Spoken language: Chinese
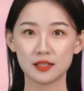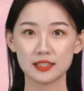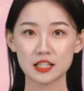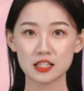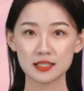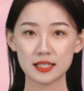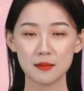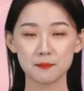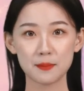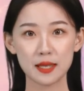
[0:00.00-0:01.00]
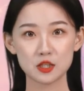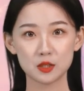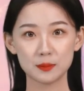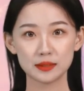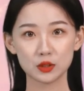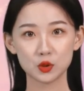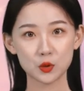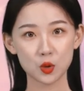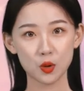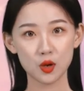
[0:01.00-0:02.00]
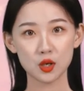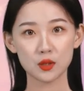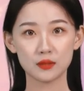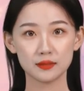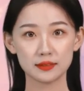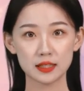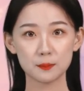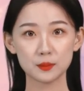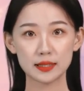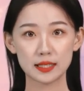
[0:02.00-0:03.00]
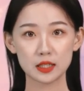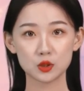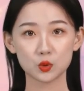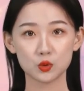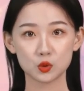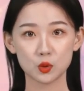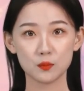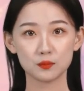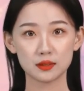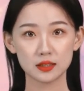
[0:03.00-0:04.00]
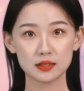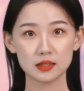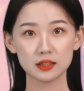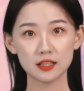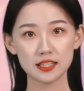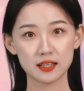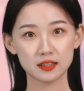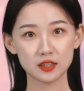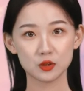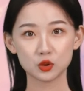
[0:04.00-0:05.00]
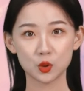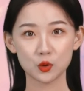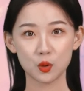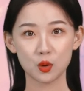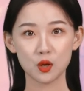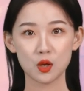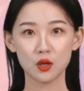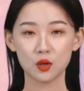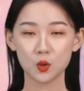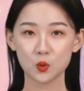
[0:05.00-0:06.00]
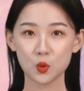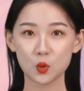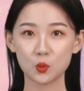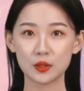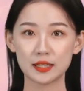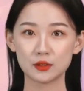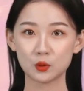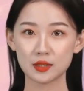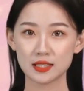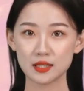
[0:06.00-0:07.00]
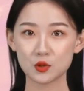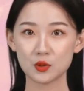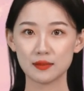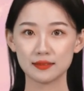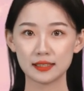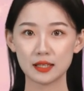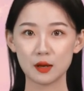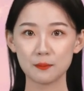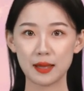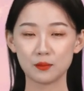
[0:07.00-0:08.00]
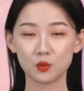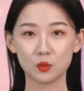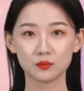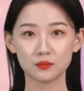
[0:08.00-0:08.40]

集市里卖什么的都有，店铺林林总总，各色各样的人都有，货物也都齐全，琳琅满目。